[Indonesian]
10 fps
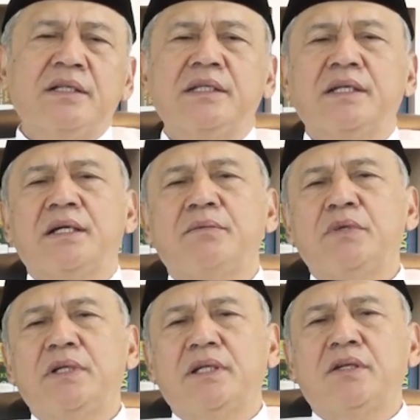ketika
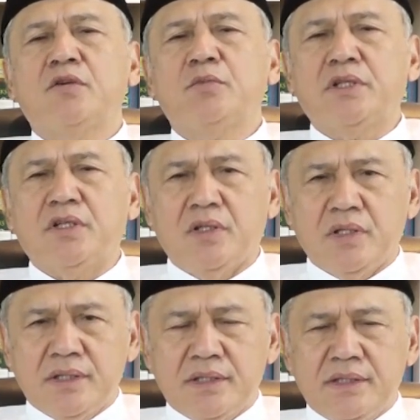bulan
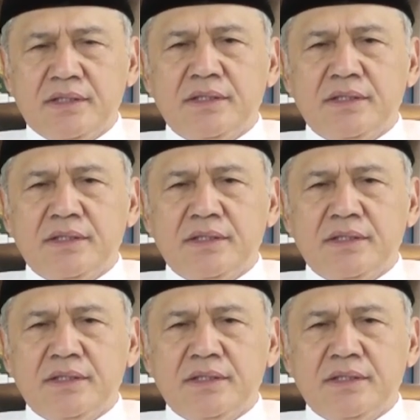Ramadan.